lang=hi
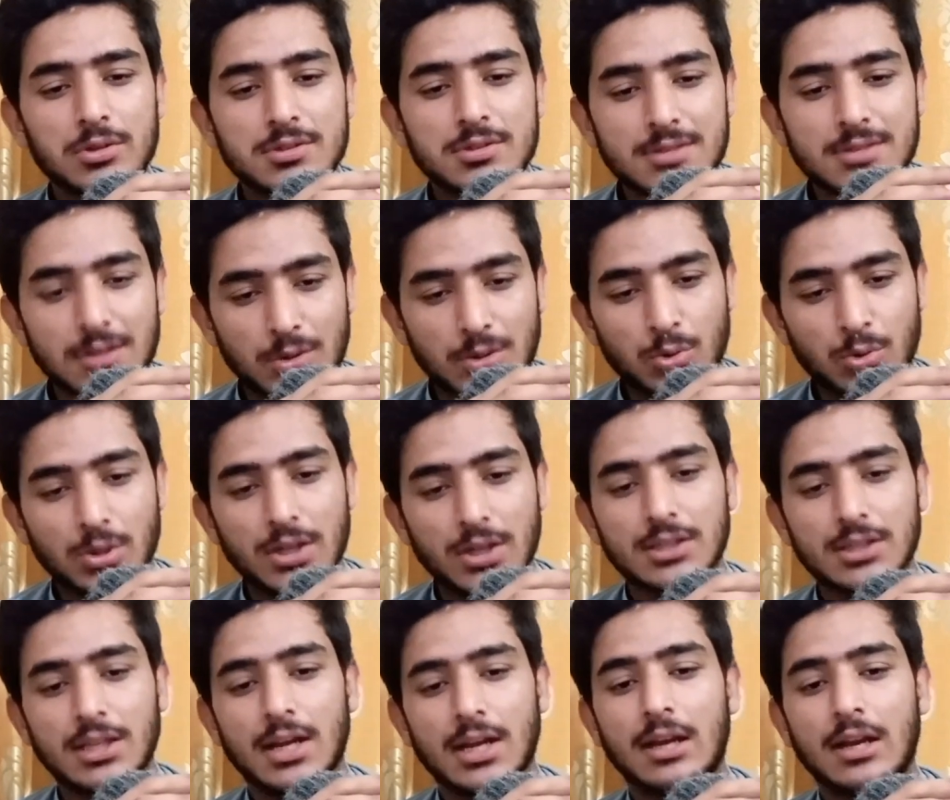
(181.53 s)
बहुत
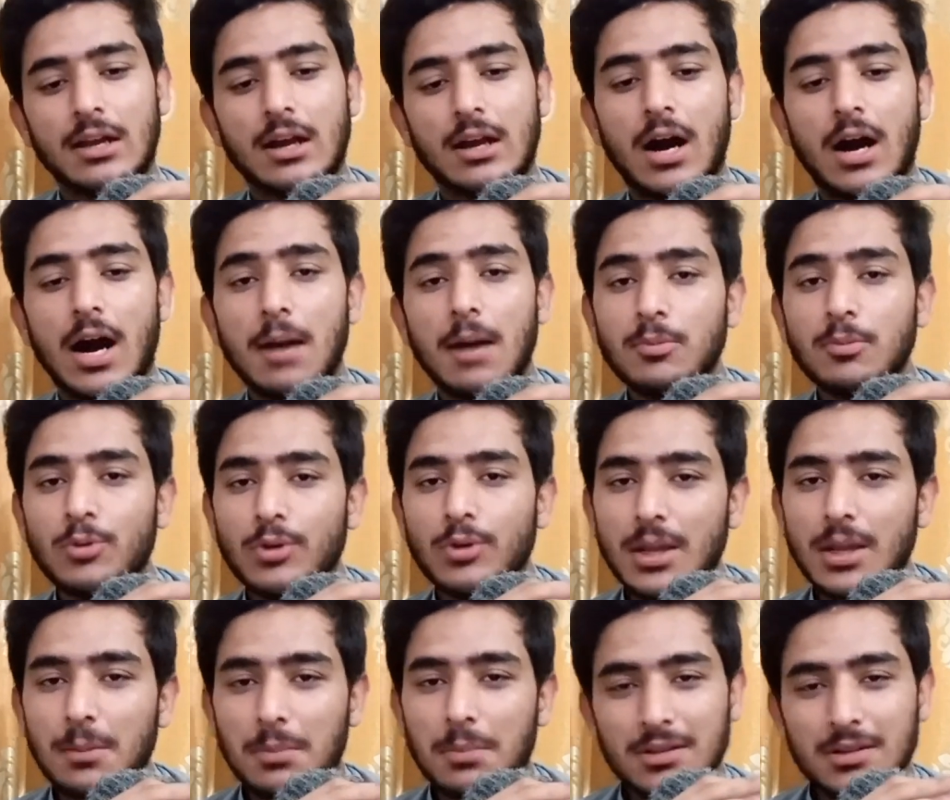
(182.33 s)
ज़रूरत है
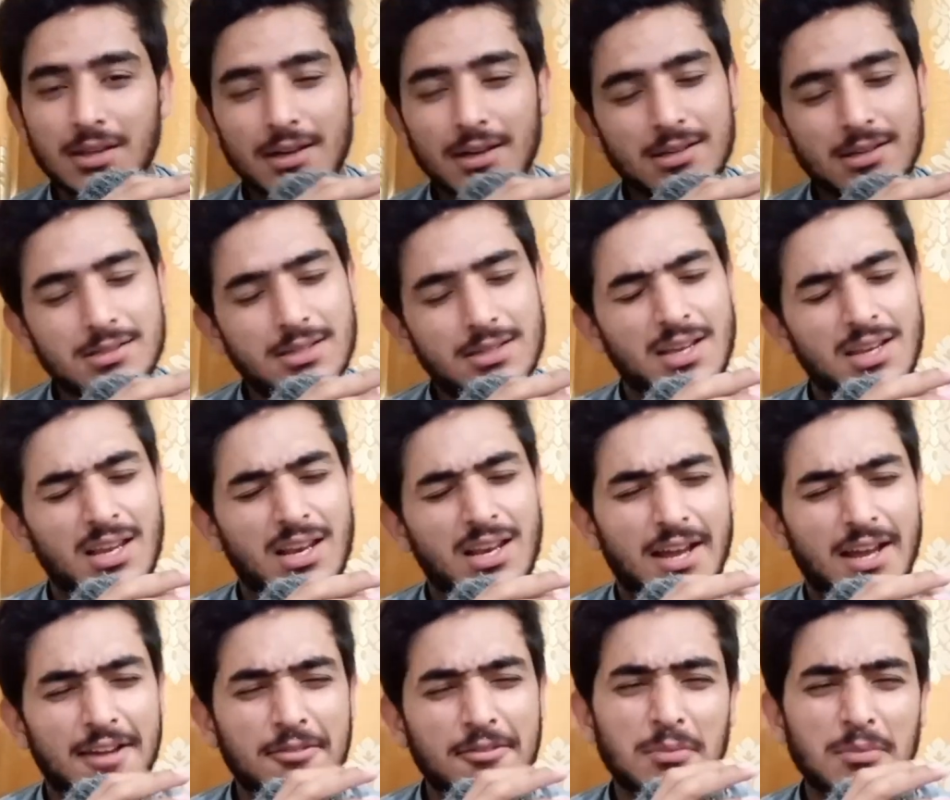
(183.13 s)
आपको नहीं पता किसी
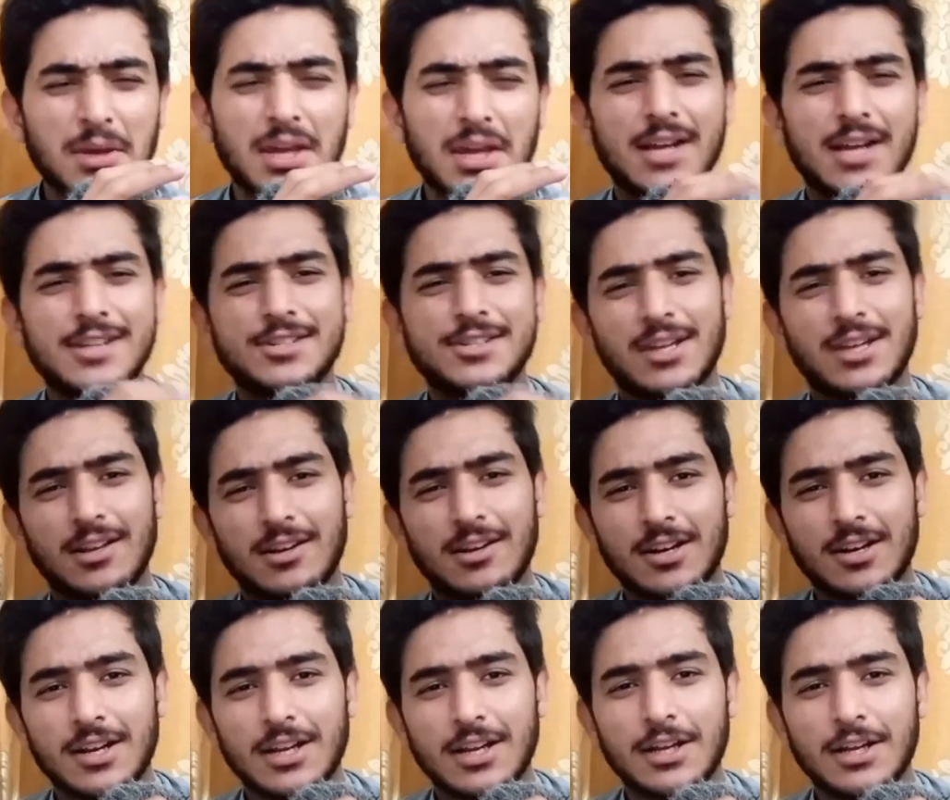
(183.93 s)
की लाइफ में क्या
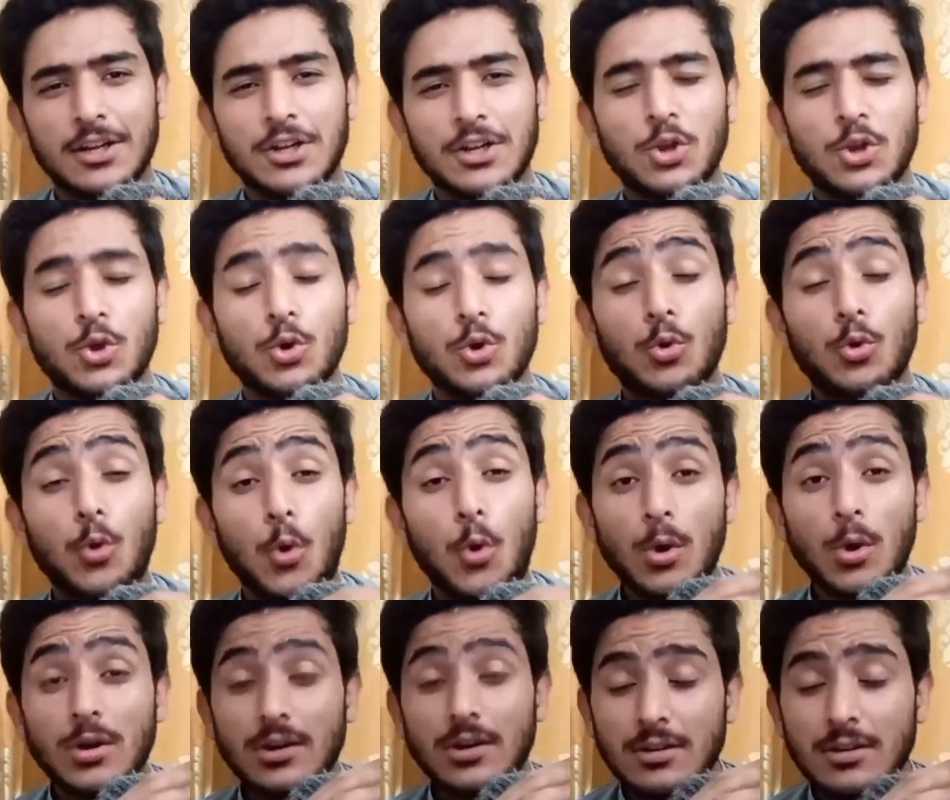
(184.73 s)
चल रहा है
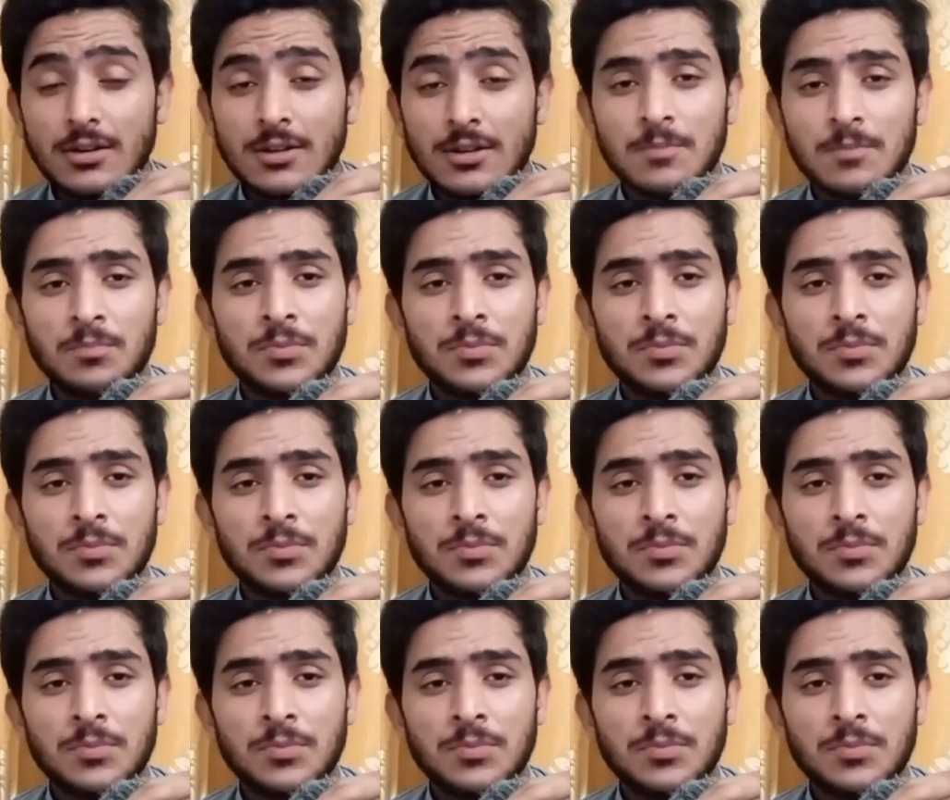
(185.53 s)
कौन